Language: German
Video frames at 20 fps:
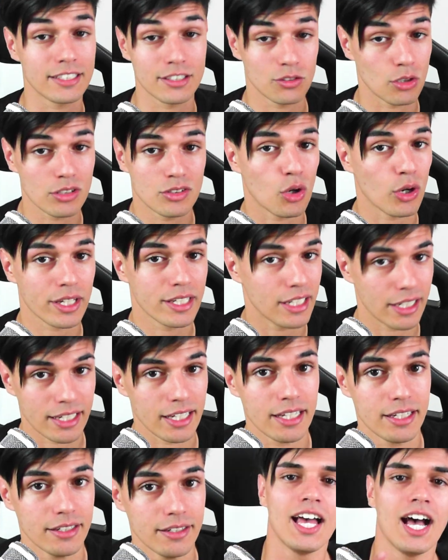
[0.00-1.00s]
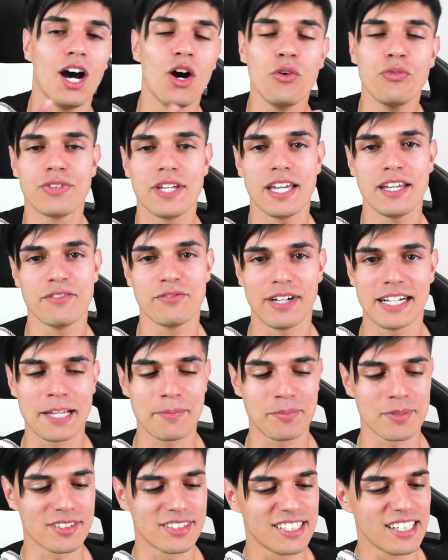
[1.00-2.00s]
sollte auch jeder kennen. Auf jeden Fall
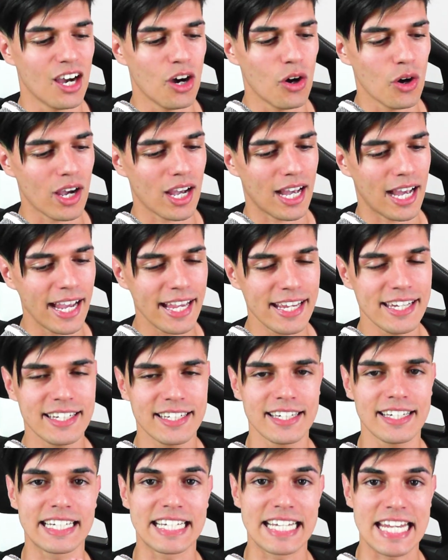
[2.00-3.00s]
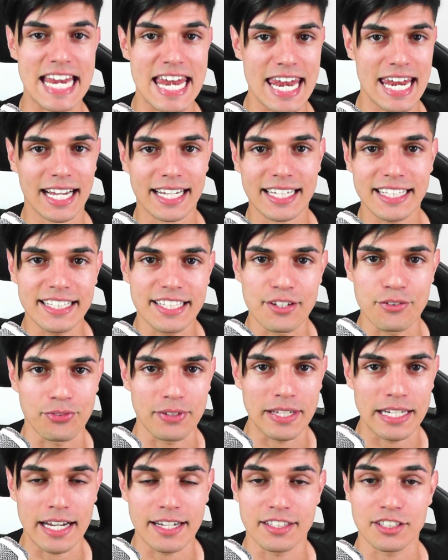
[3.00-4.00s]
gibt es hier auch einige knackige
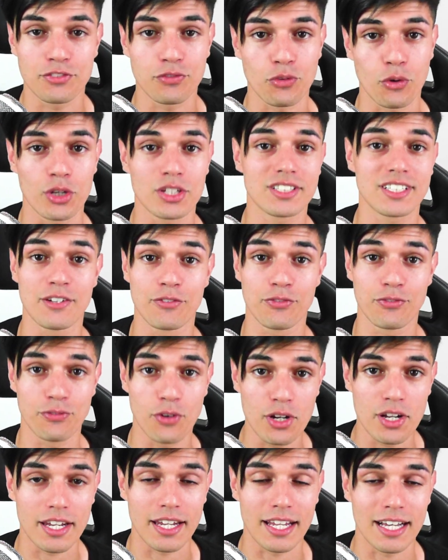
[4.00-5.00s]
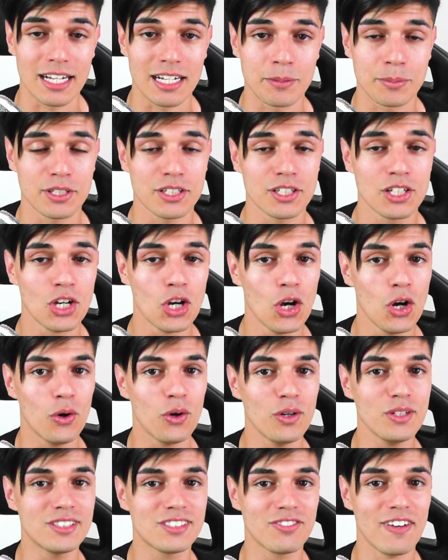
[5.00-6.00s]
Fehler, die ich für euch gefunden habe.
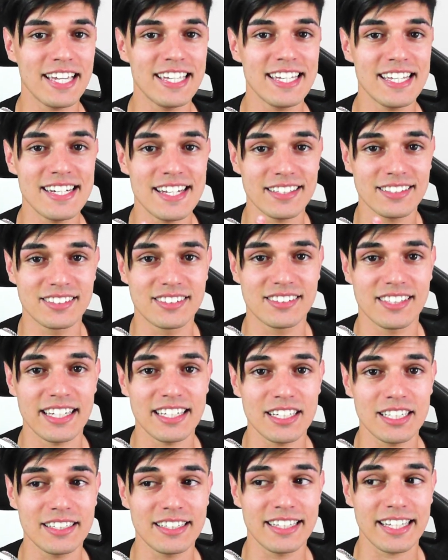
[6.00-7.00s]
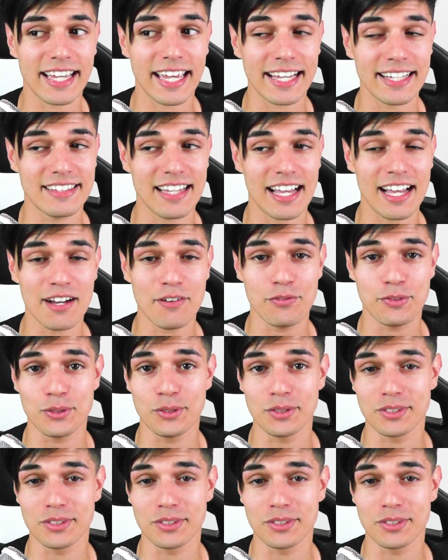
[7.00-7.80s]
Und zwar hier in der Szene direkt da, wo